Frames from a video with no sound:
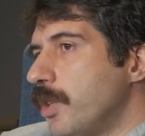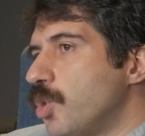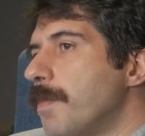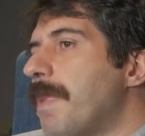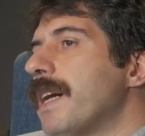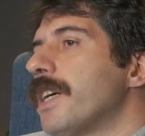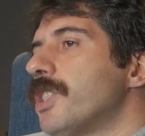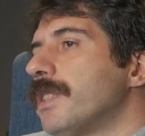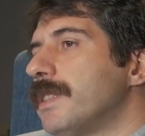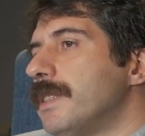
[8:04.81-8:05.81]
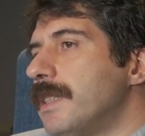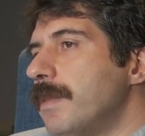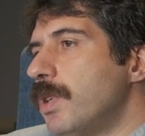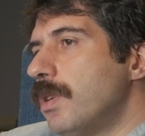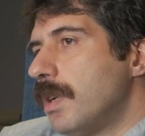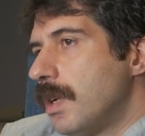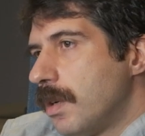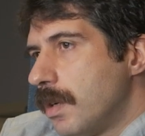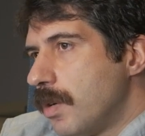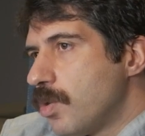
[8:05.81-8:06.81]
Çünkü bankacılık sistemi
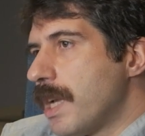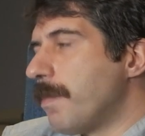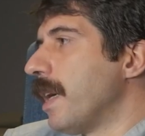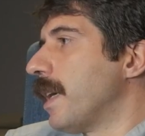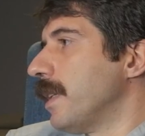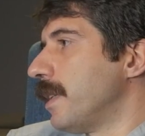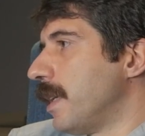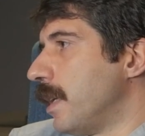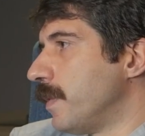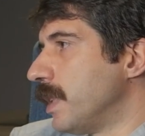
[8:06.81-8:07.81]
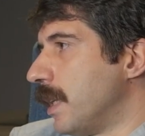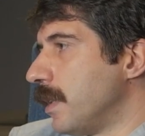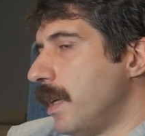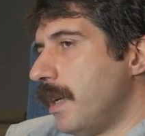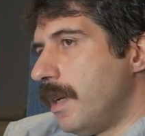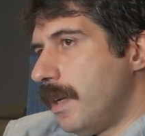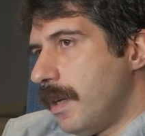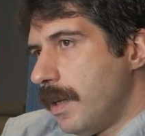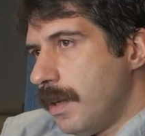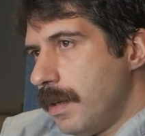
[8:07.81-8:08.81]
e, özel bankalar tarafından
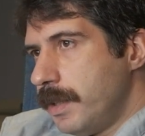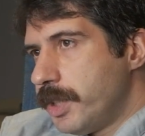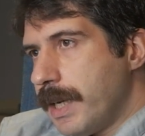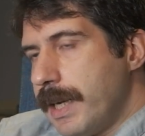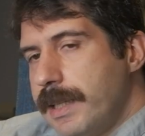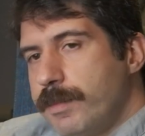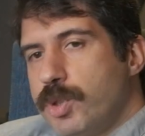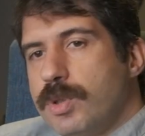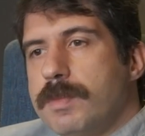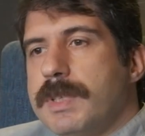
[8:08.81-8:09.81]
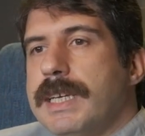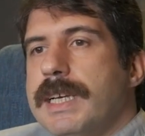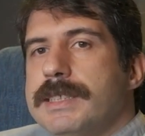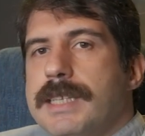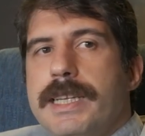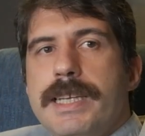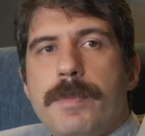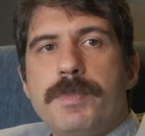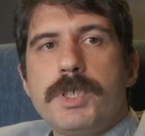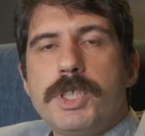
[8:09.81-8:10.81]
e, işgal edilmiş durumda. Senin
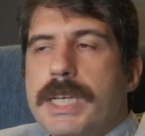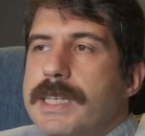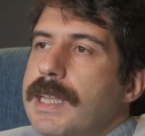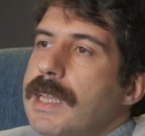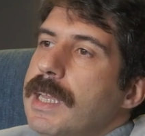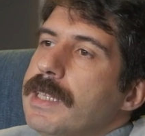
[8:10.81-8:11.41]
yaptığın şey ne?